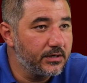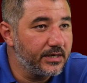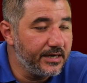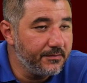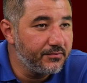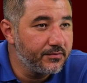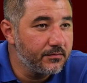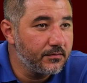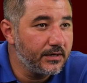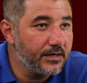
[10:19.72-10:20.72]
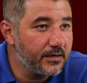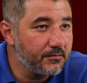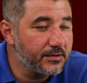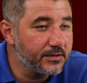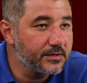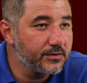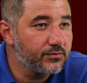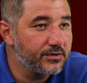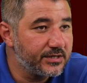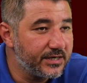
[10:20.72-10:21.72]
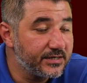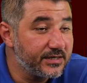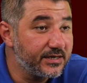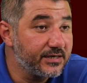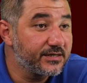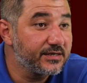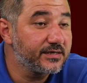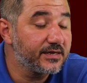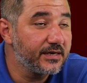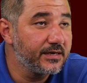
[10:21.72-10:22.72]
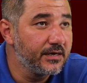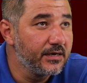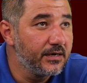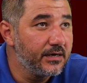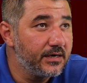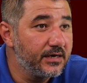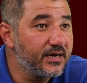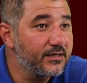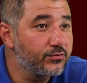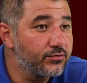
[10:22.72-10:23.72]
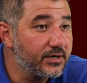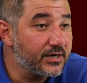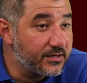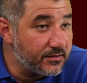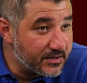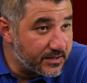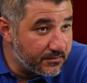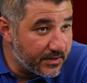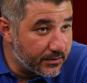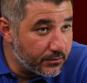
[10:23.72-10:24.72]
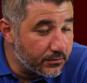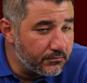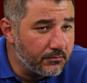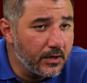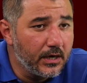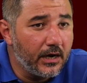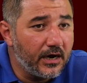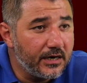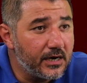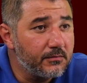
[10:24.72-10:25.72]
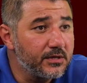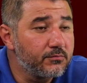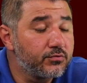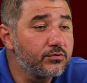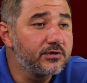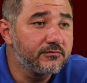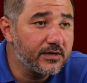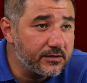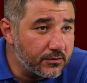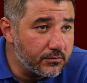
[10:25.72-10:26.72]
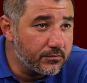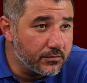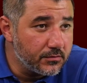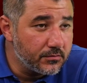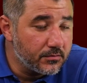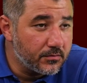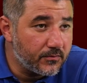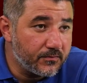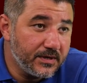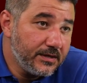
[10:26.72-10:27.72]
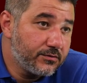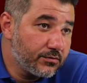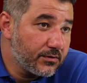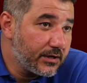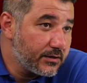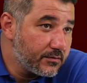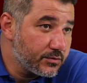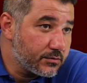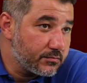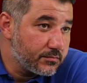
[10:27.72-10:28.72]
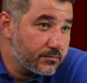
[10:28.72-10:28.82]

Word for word: gelip Ali Akman'ın kısa süre içerisinde Galatasaray kadrosuna katılmasını bekliyorum. Ali Akman'a burun kıvranlar oluyor. Ne istiyorlar anlamıyorum.